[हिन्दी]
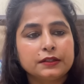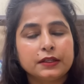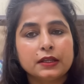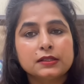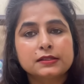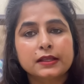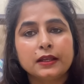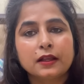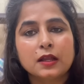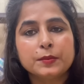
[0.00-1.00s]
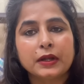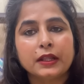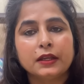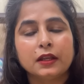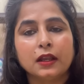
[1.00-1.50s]
ये सिलिकन
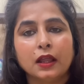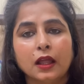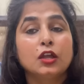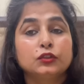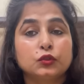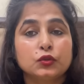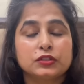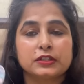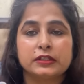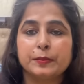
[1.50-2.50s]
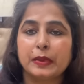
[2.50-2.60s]
मटेरियल है तो जैसे